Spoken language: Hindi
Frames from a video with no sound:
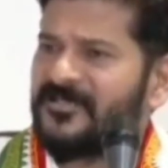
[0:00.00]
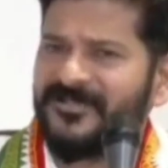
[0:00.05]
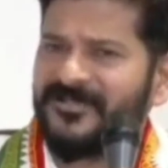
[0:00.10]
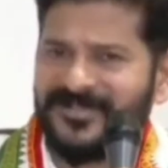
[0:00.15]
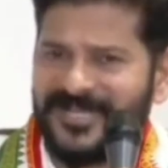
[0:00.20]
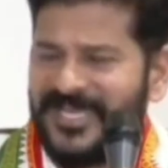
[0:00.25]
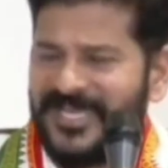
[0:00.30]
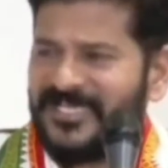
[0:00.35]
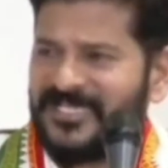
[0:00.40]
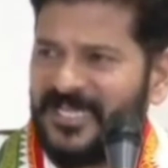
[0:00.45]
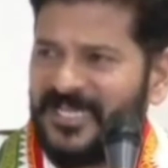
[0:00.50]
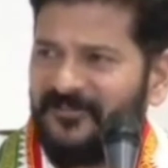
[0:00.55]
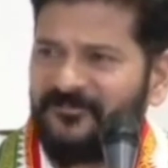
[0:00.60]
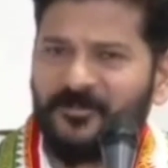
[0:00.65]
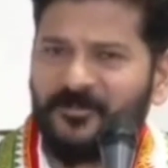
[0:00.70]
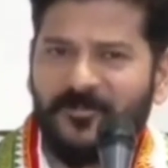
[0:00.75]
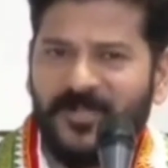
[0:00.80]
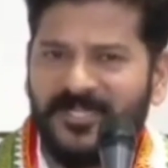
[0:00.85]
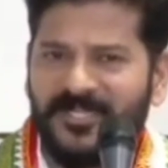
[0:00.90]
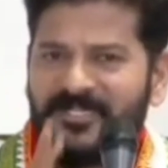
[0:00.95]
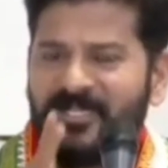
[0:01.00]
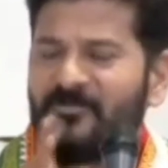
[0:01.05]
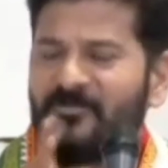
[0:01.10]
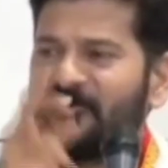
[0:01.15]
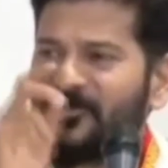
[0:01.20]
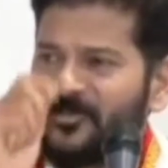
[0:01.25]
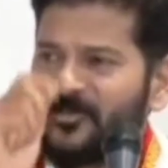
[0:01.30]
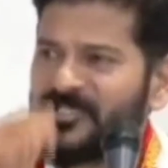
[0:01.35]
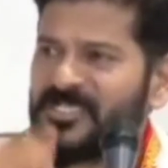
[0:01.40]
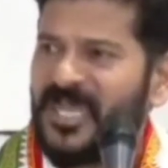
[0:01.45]
राइट लेफ्ट बन के
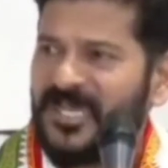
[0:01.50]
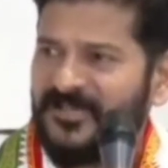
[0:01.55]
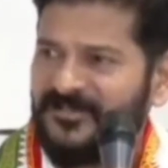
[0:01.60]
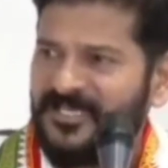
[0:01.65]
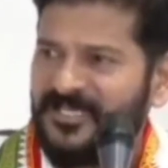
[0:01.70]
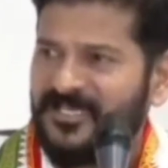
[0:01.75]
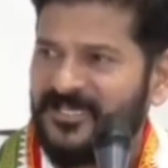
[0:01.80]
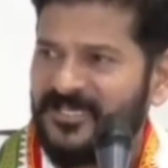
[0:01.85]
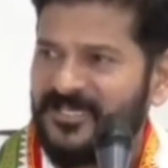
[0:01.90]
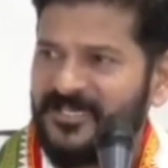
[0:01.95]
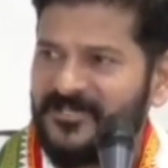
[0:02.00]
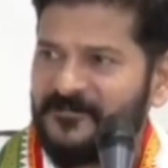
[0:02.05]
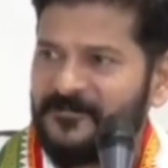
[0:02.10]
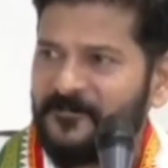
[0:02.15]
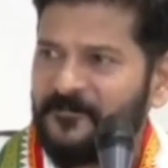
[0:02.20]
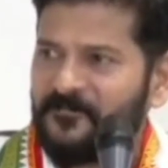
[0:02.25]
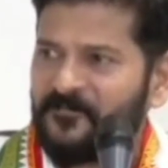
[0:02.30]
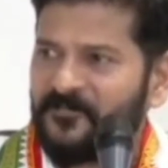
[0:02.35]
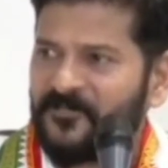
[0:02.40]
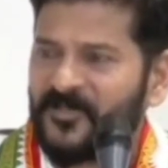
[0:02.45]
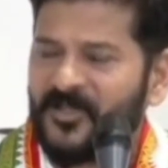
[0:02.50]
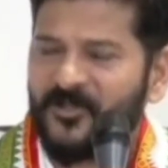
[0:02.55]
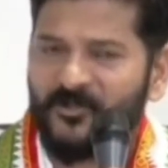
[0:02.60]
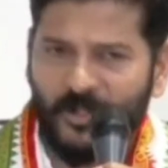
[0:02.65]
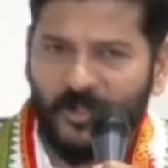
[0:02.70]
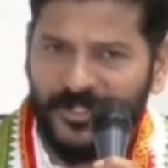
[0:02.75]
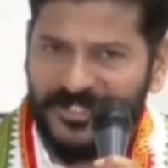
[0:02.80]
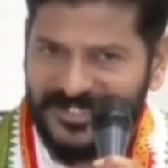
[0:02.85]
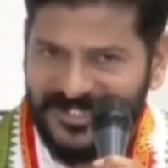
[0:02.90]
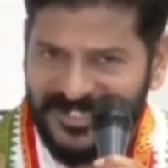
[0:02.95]
उनको साथ दे रहे
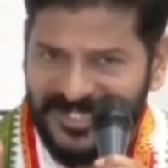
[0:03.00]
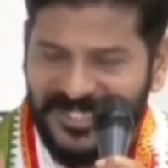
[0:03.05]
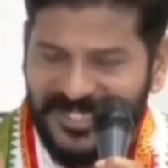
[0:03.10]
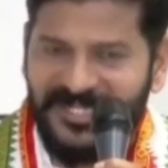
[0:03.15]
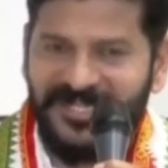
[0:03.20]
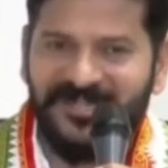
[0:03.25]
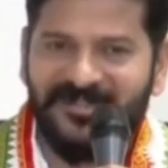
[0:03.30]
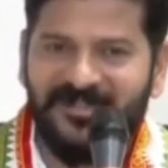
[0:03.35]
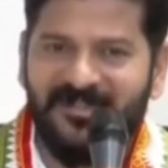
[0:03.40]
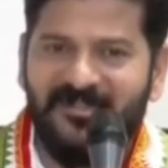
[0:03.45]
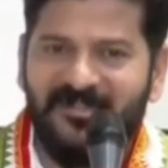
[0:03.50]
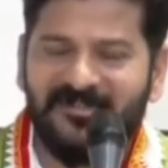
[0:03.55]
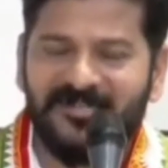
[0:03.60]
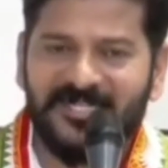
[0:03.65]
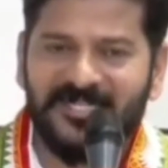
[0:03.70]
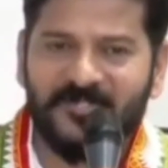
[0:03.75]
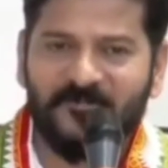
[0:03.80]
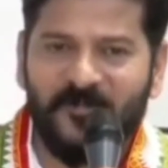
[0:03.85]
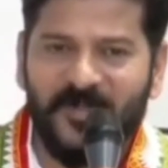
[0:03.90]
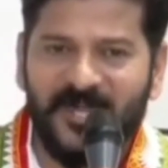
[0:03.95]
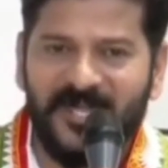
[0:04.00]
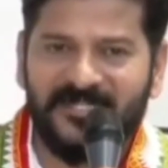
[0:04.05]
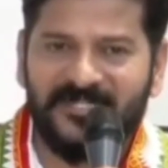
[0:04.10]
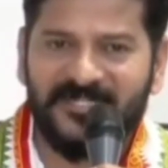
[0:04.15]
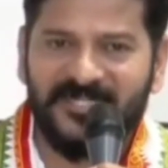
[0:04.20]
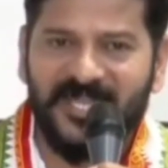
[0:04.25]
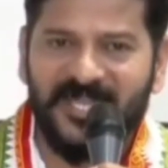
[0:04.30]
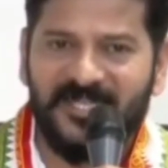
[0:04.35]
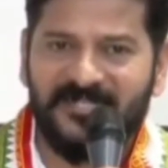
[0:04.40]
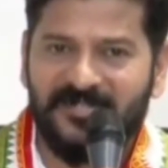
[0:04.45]
तो इसीलिए कांग्रेस
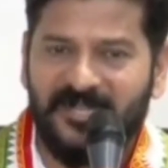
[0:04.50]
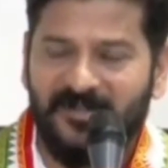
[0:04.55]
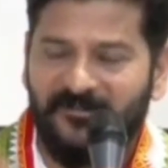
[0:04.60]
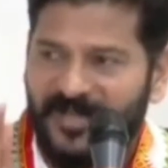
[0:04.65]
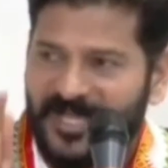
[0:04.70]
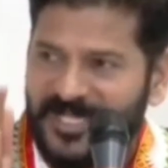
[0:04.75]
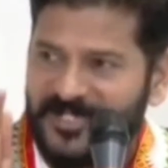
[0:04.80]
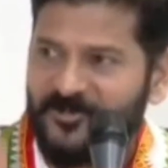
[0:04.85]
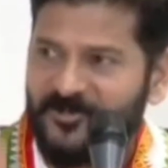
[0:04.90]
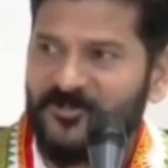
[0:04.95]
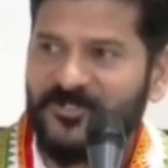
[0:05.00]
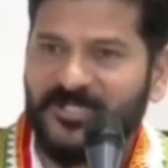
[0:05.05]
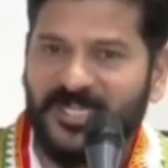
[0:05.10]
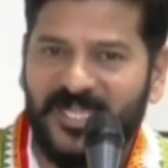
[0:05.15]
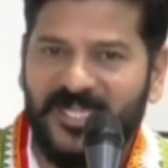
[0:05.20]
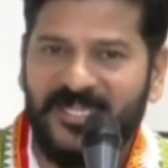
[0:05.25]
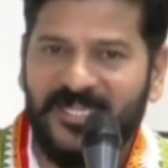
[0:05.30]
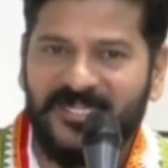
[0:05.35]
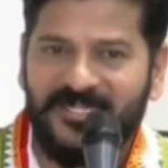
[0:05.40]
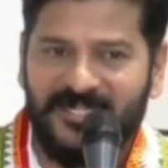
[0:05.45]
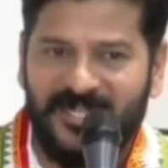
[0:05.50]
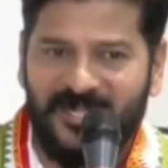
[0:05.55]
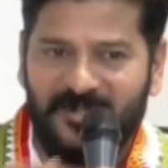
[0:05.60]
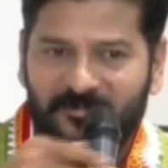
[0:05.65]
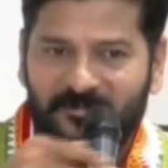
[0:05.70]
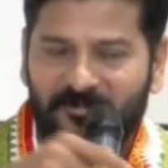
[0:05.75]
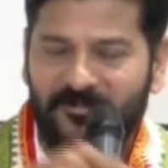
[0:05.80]
पार्टी आज आवाज़ उठाए या